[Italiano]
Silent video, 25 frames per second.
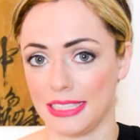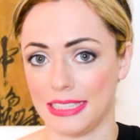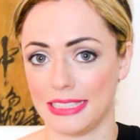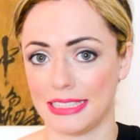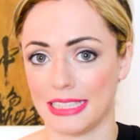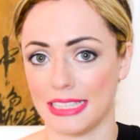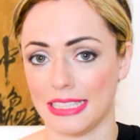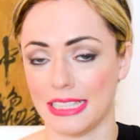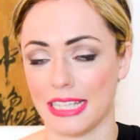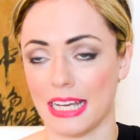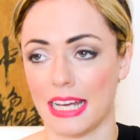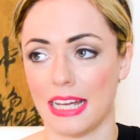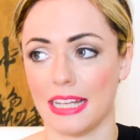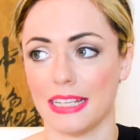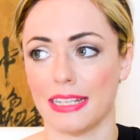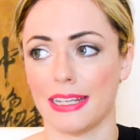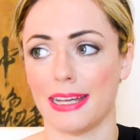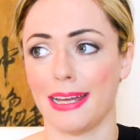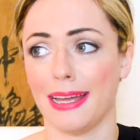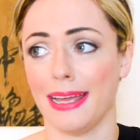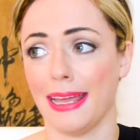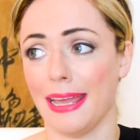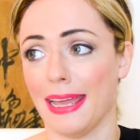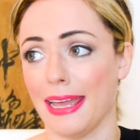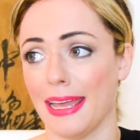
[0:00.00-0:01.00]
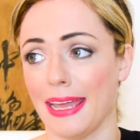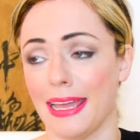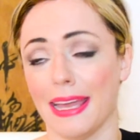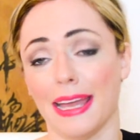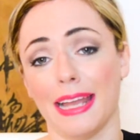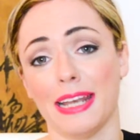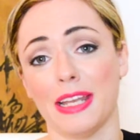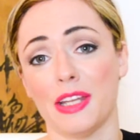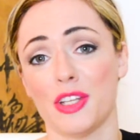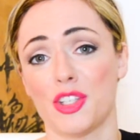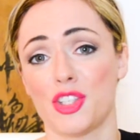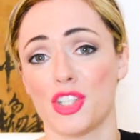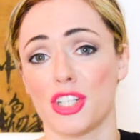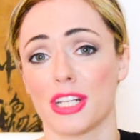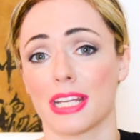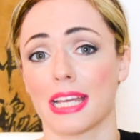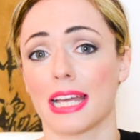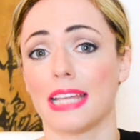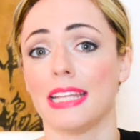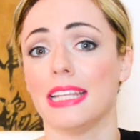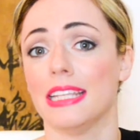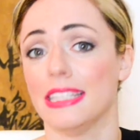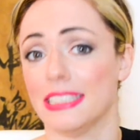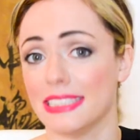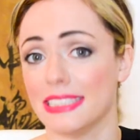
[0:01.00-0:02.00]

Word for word: italiana è all'incirca di